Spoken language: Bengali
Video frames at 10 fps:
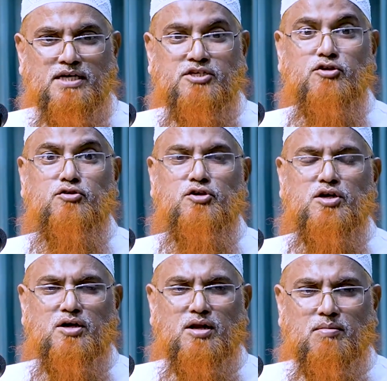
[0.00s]
আশ্চর্য
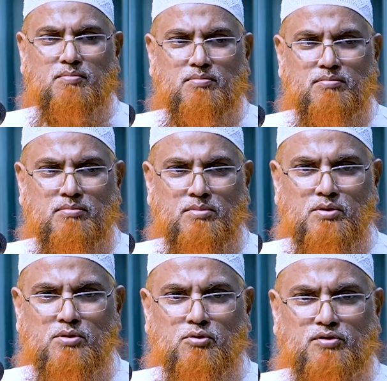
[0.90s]
হয়ে গেলাম
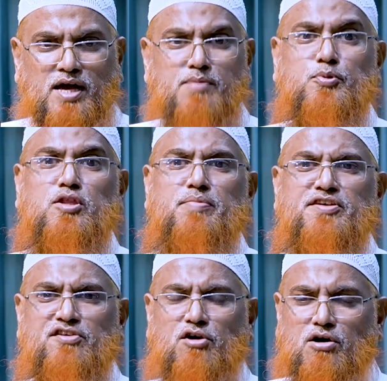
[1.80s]
কোথায়
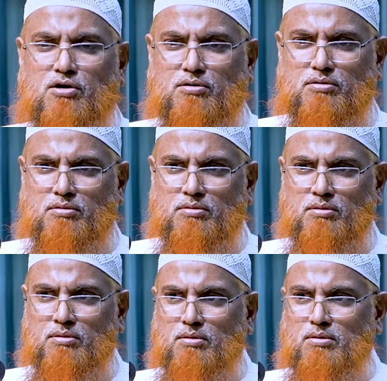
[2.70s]
প্রতিবেশীর হক
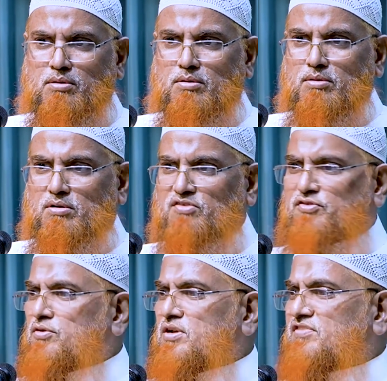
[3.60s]

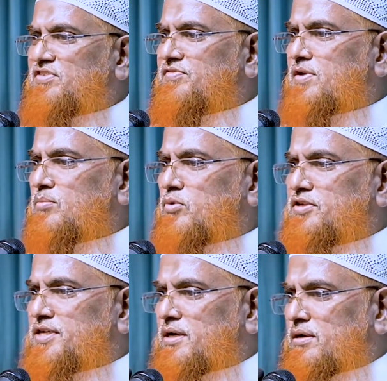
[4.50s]
রসুল্লাহ সাল্লাম
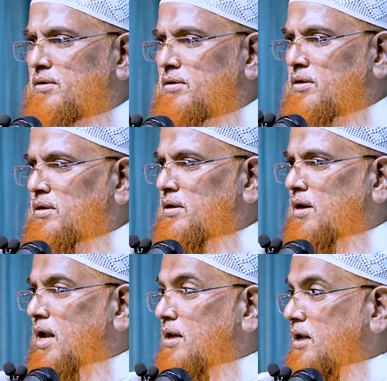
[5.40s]
বলছেন
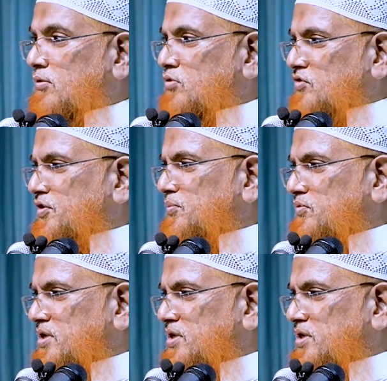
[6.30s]
আল্লাহর কসম